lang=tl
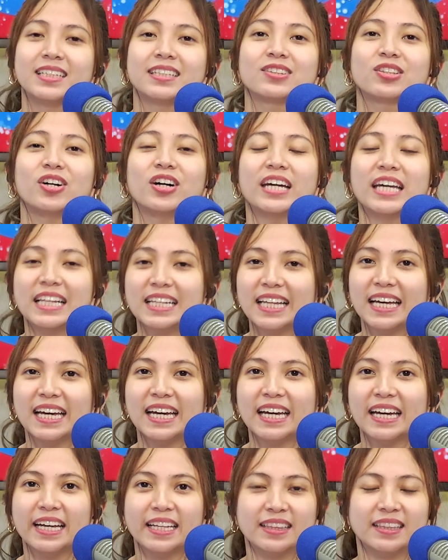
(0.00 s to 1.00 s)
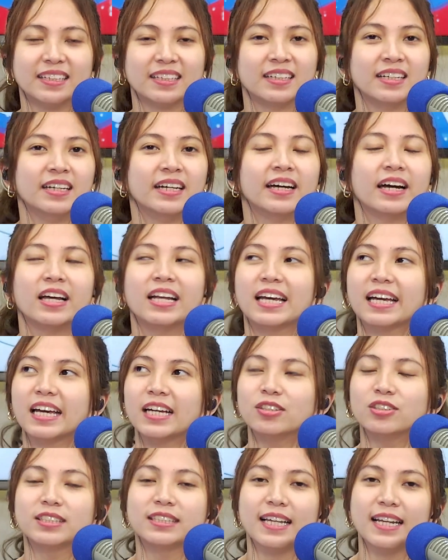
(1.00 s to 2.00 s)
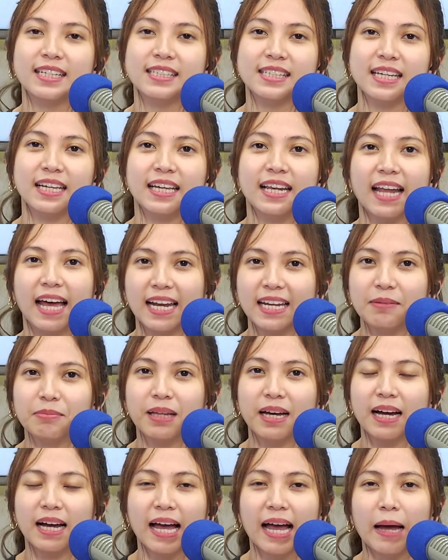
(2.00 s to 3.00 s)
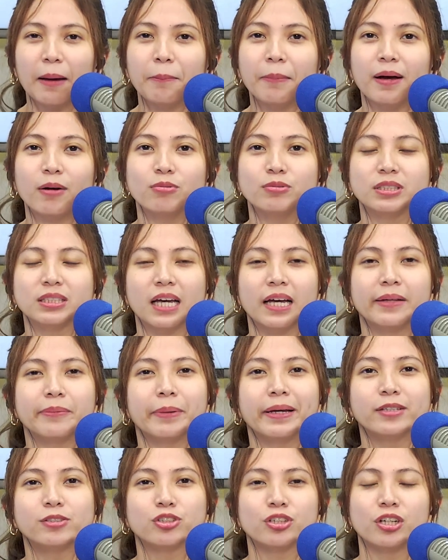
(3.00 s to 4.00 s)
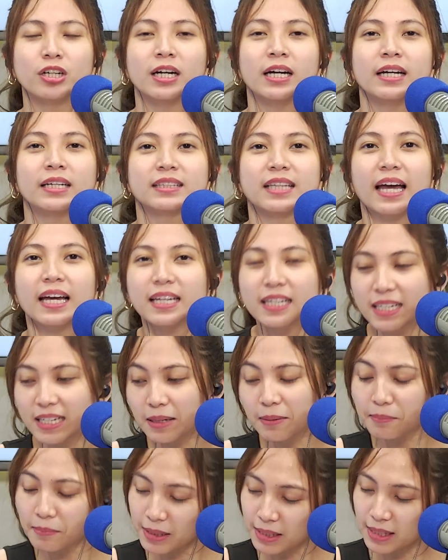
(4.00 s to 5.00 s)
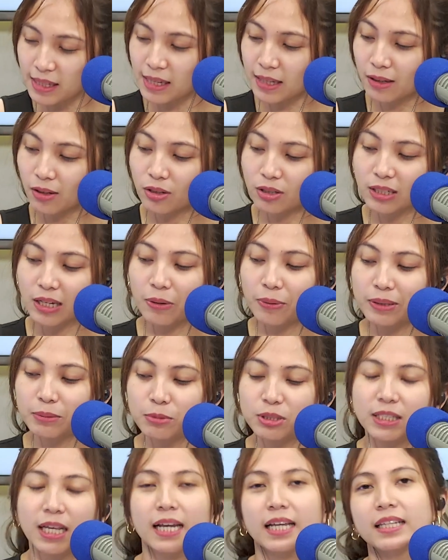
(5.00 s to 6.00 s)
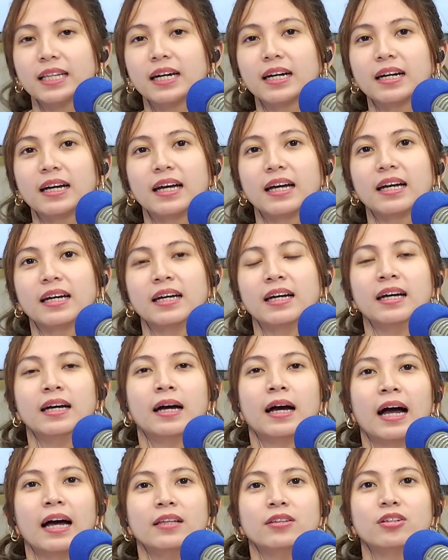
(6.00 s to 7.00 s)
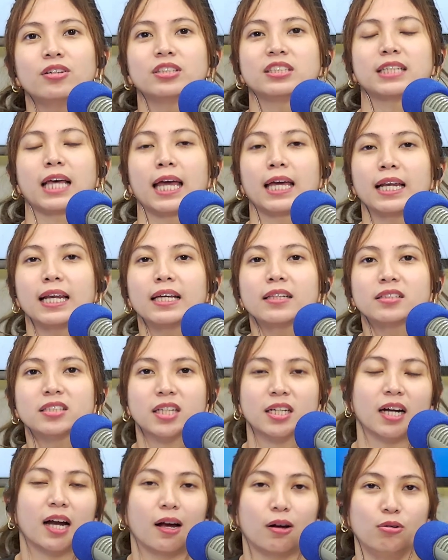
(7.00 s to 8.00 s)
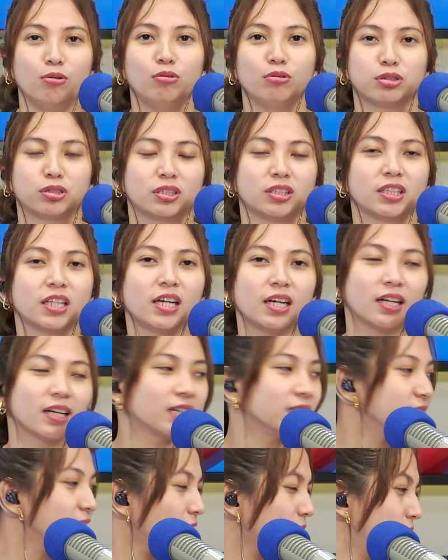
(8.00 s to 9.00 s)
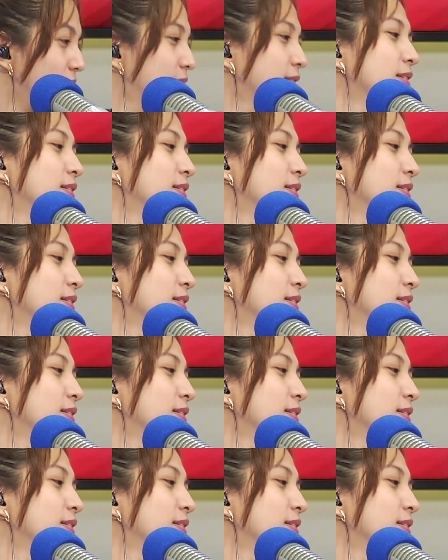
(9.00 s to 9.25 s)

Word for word: sa toilet. Ilagay nyo sila sa ilalim ng kama kung saan medyo tahimik. O gawan mo sila ng uh, ano, silencer, acoustic, ganyan.